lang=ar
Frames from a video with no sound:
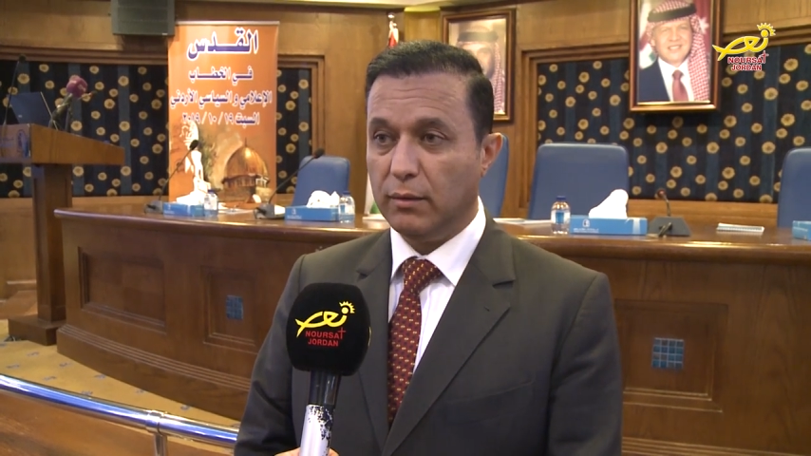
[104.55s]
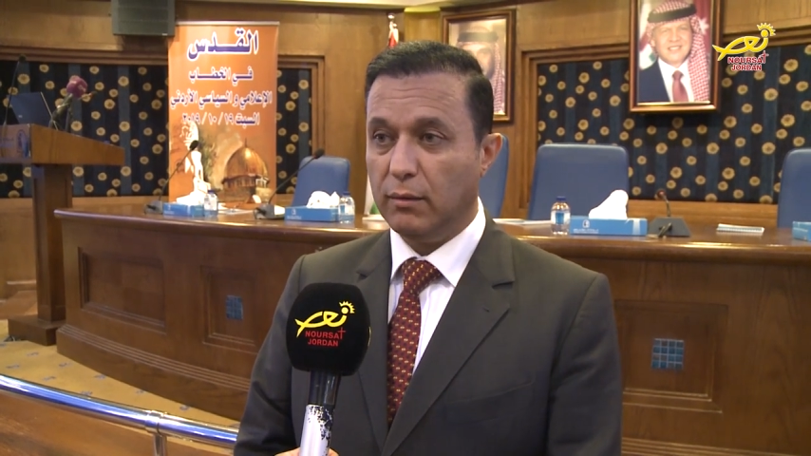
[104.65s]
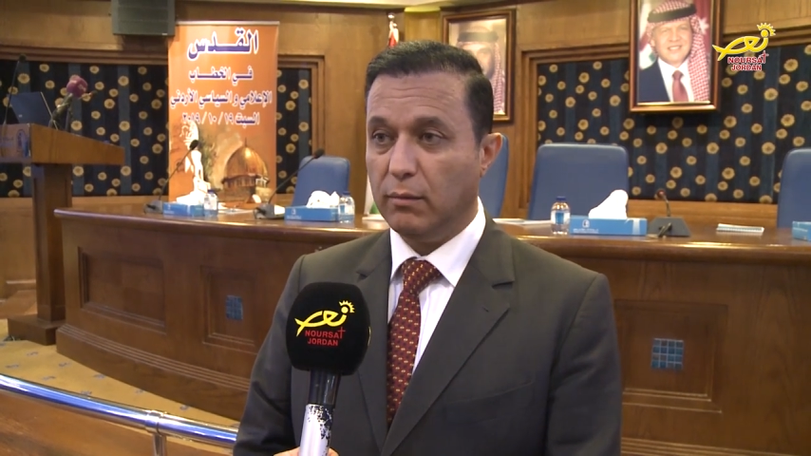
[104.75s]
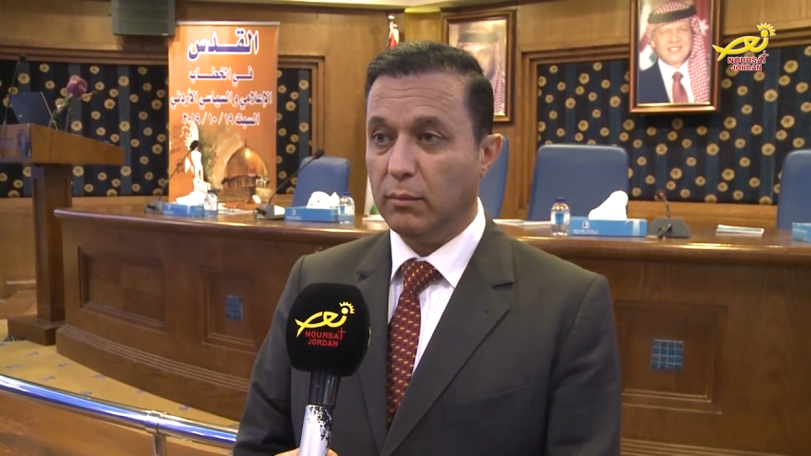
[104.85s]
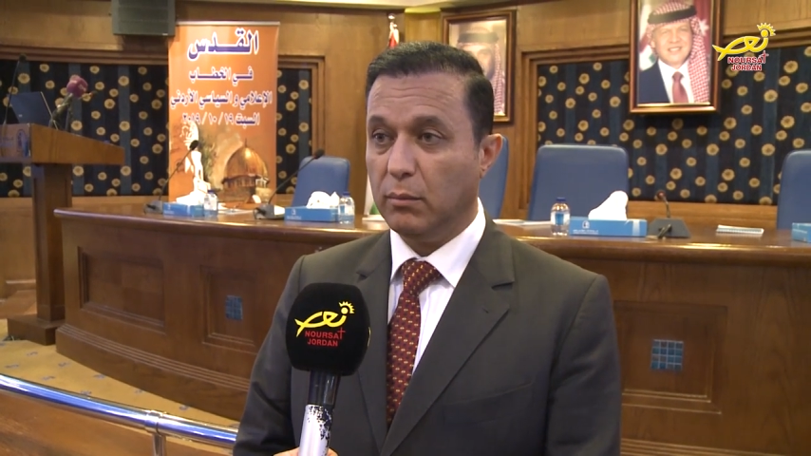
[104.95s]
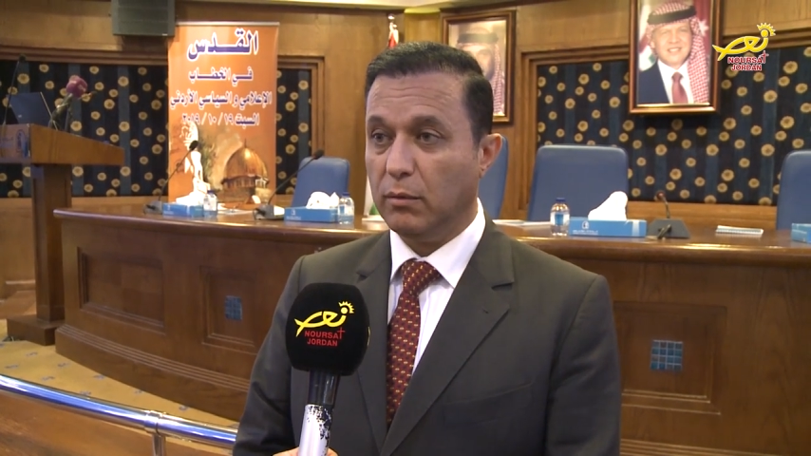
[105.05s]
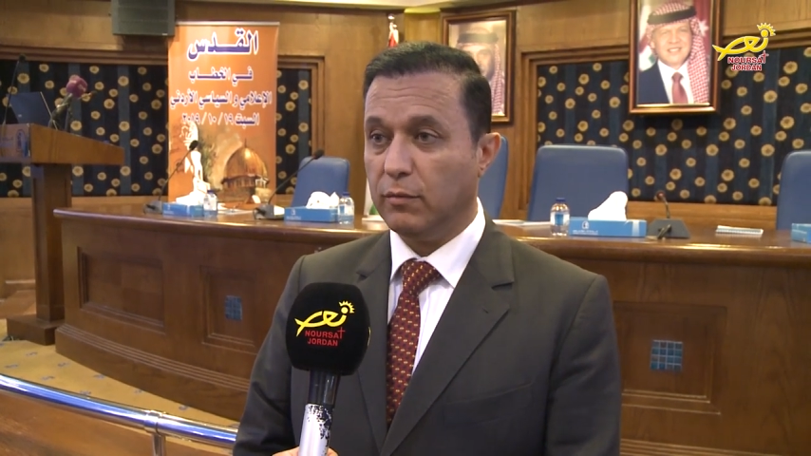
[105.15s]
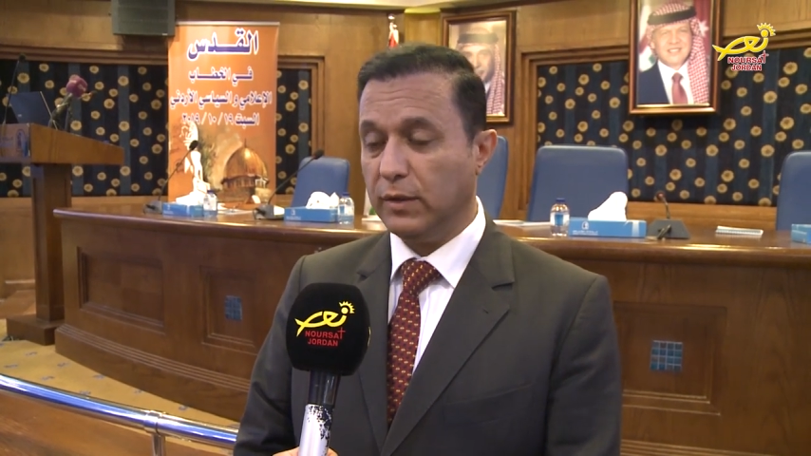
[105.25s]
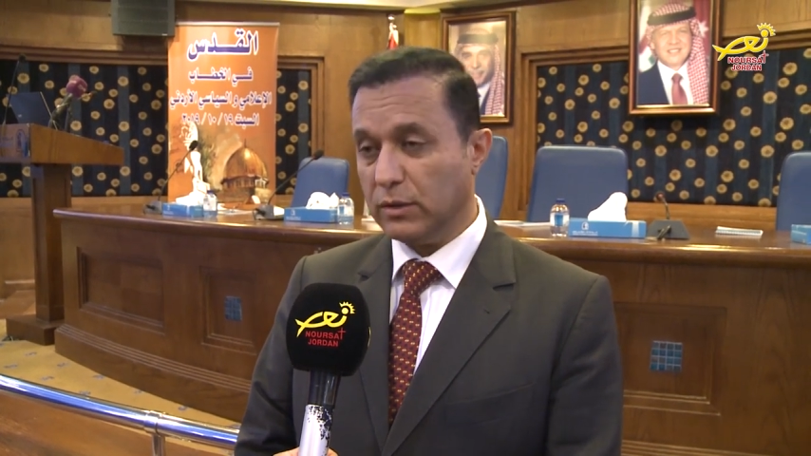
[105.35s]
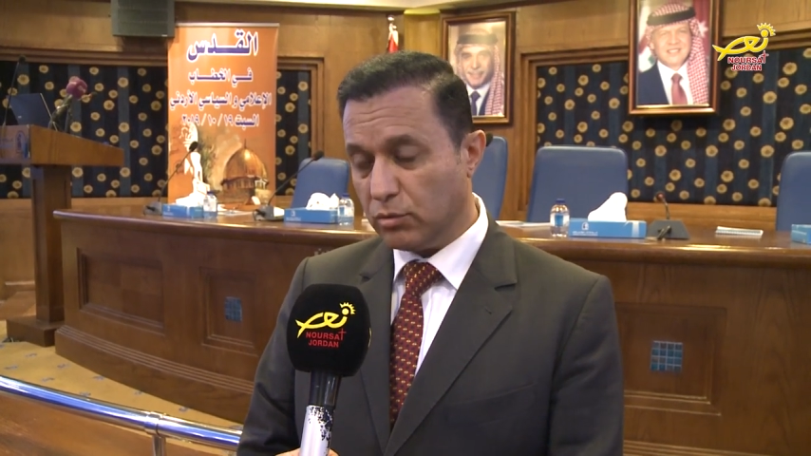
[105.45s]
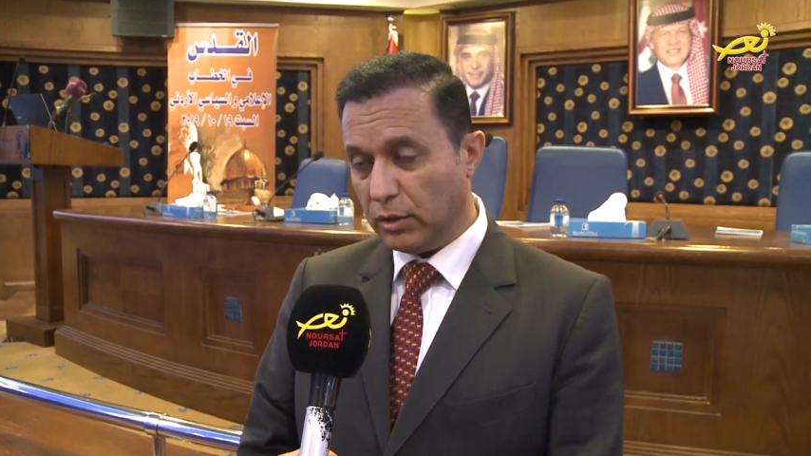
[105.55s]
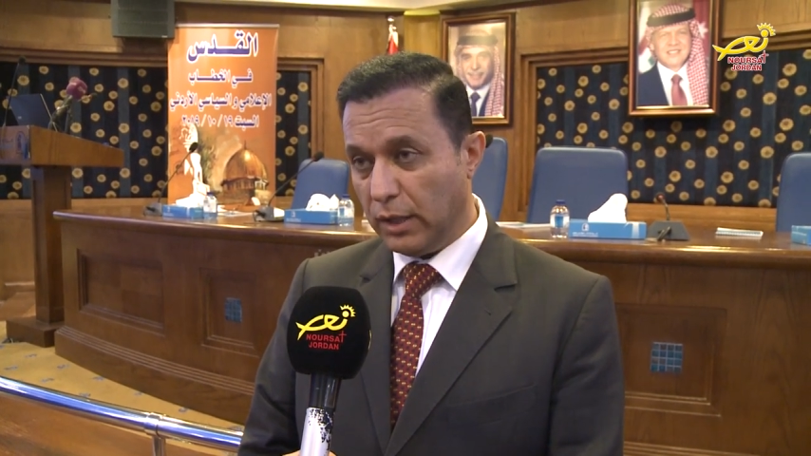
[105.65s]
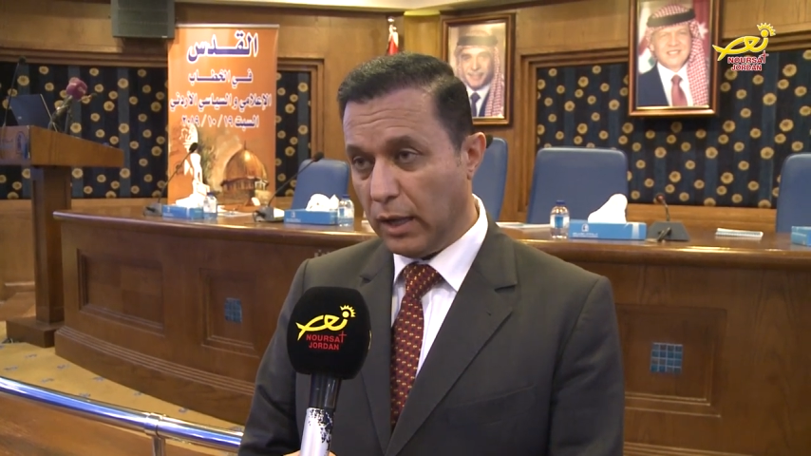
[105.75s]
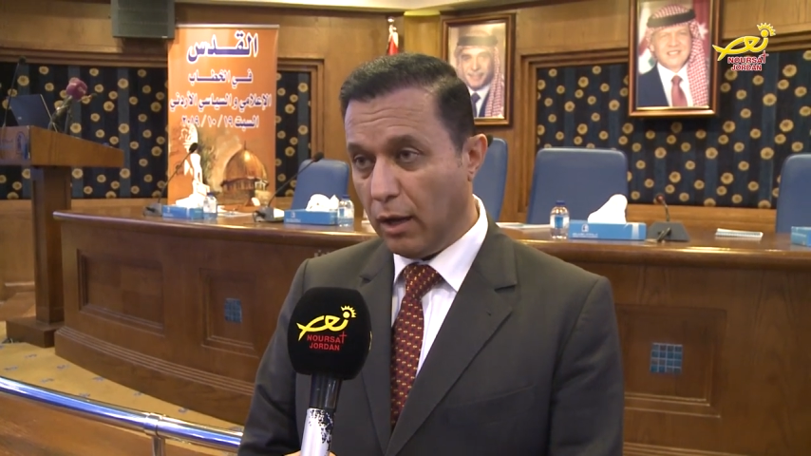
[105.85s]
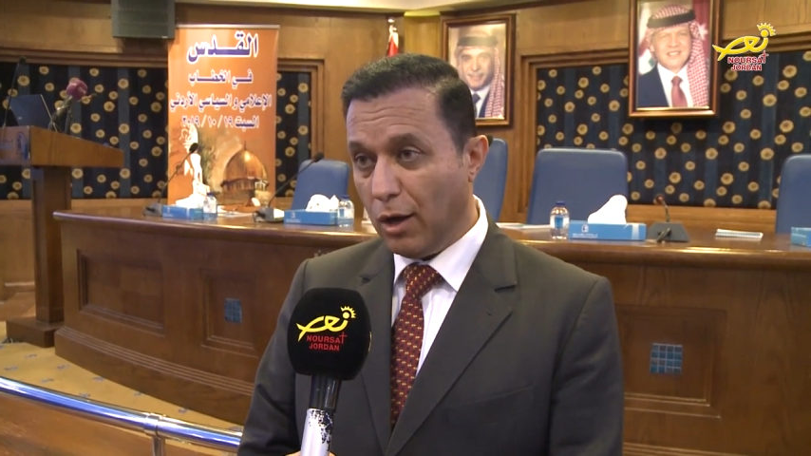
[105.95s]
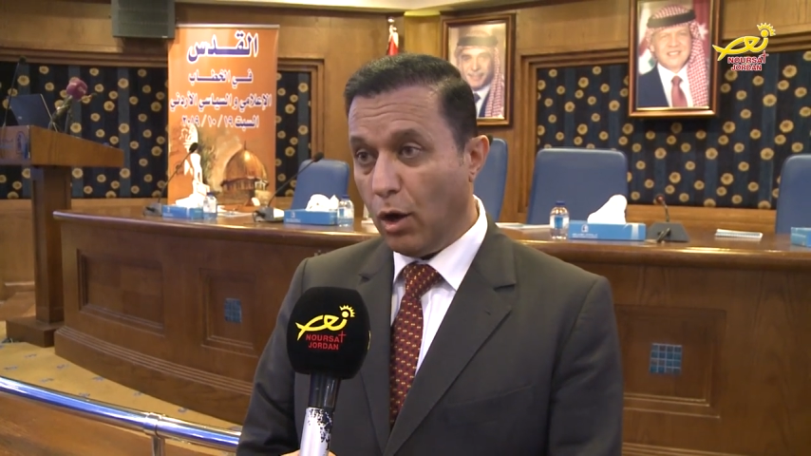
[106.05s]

الفلسطينية